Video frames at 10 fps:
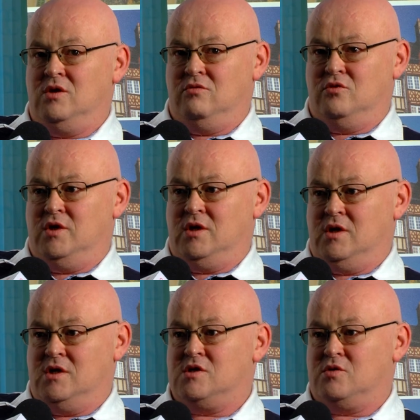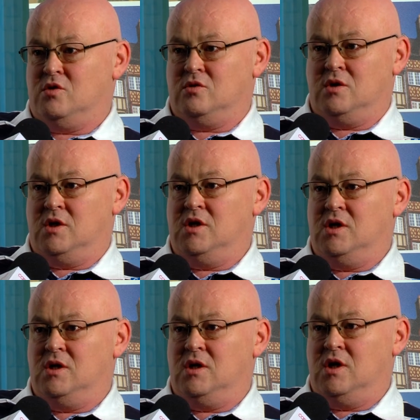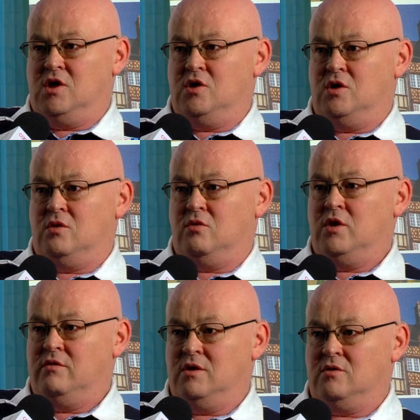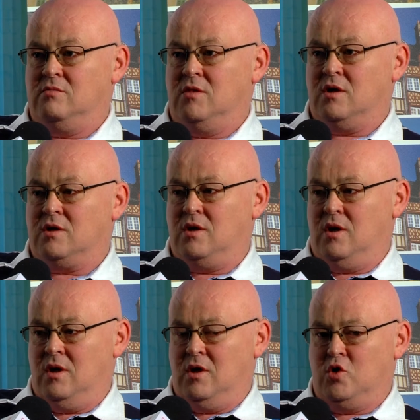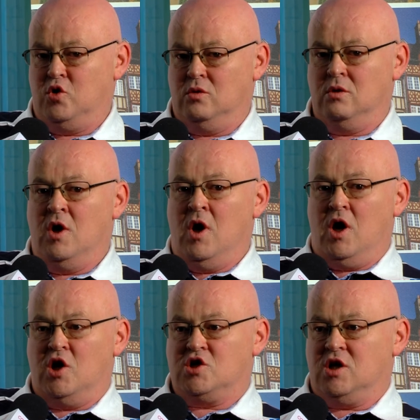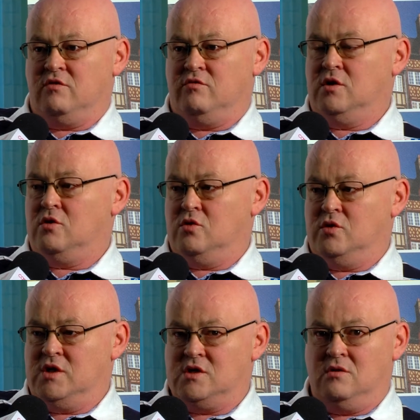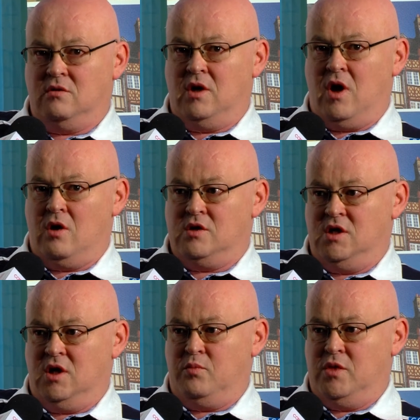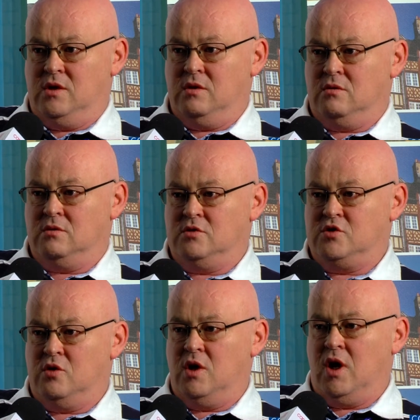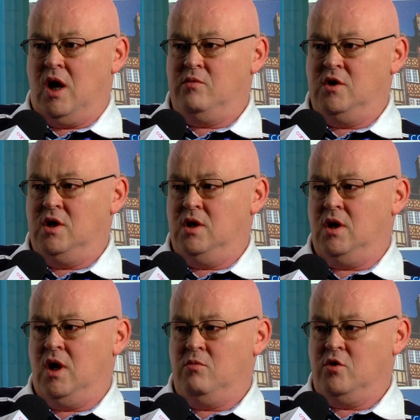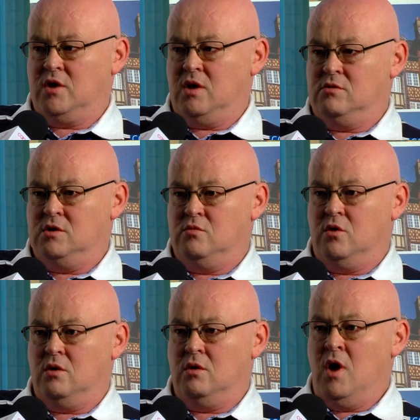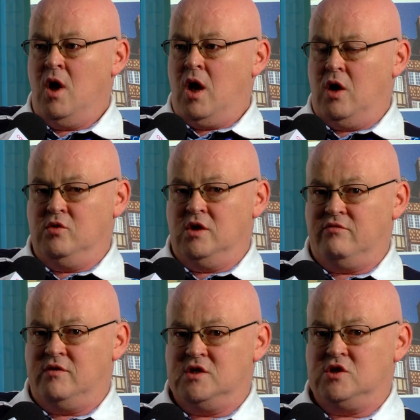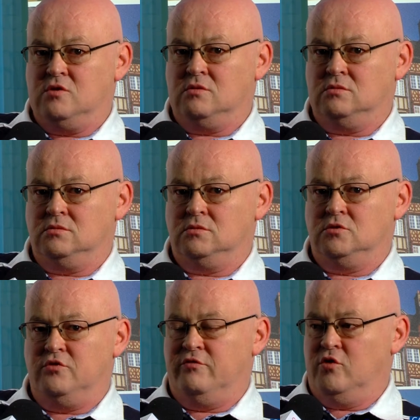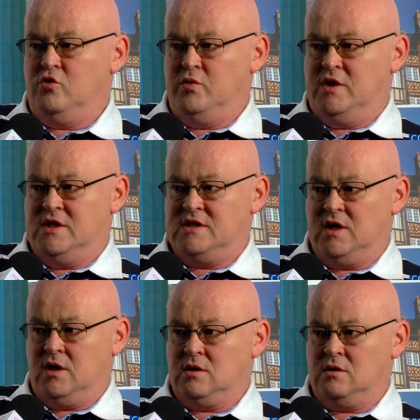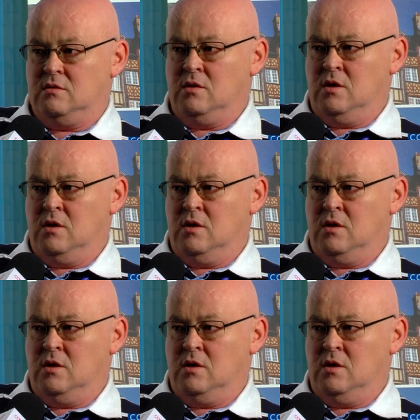niveau des caisses, dans l'année-là, euh, on avait remarqué que à chaque fois que l'on instaurait un tiers payant, cela amenait immanquablement à une inflation du volume des actes.